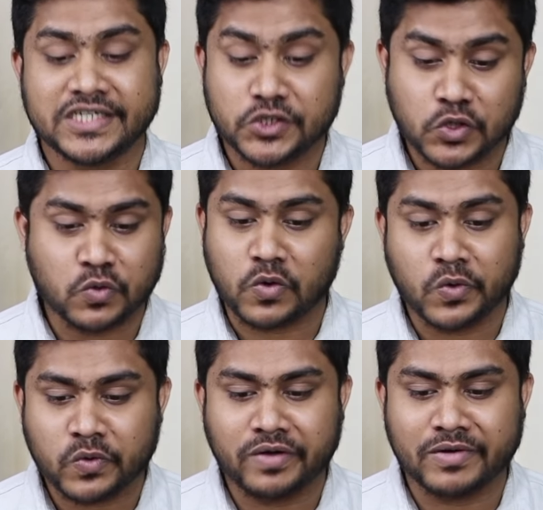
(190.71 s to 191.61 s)
সেজন্য
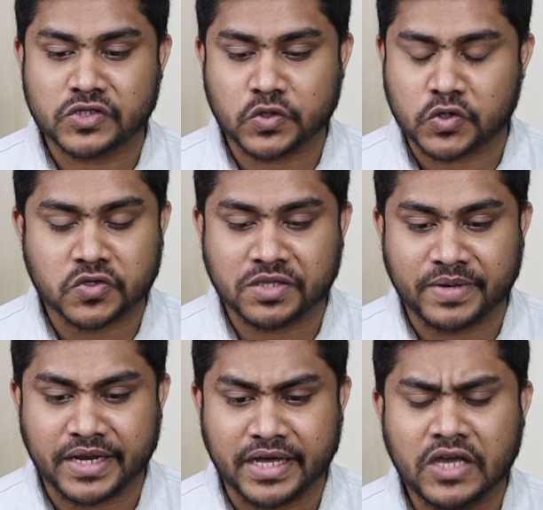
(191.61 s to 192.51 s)
কখনো কোনো মানুষকে কষ্ট
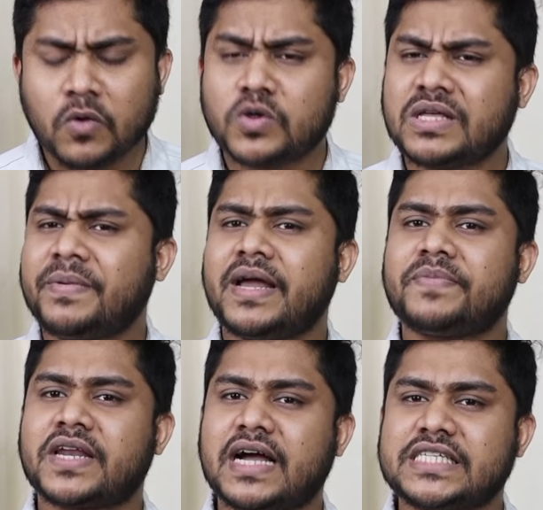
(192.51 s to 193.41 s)
দিবেন না হতে পারে
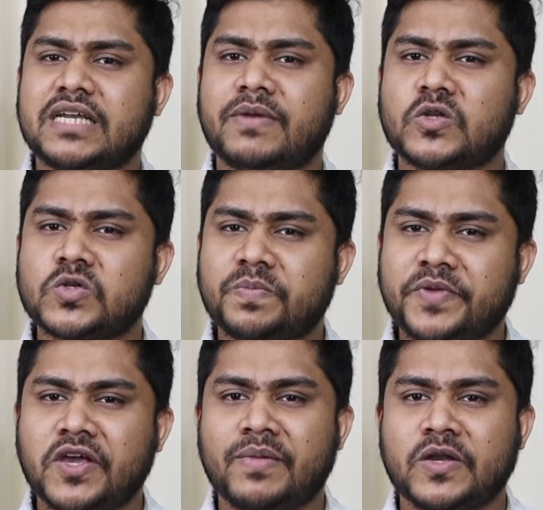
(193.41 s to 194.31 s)
আপনার কাছের মানুষ
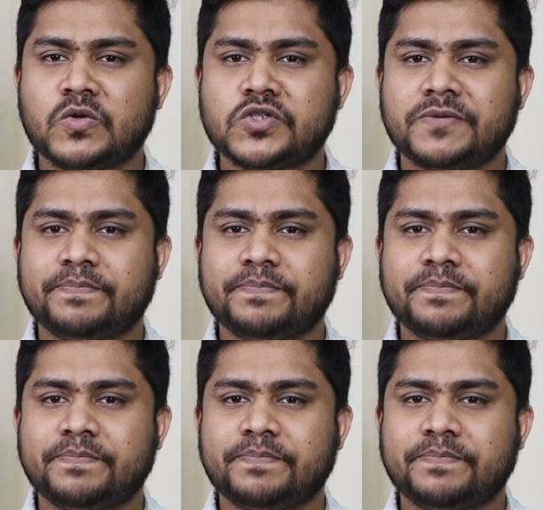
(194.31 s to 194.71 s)
প্রিয় মানুষ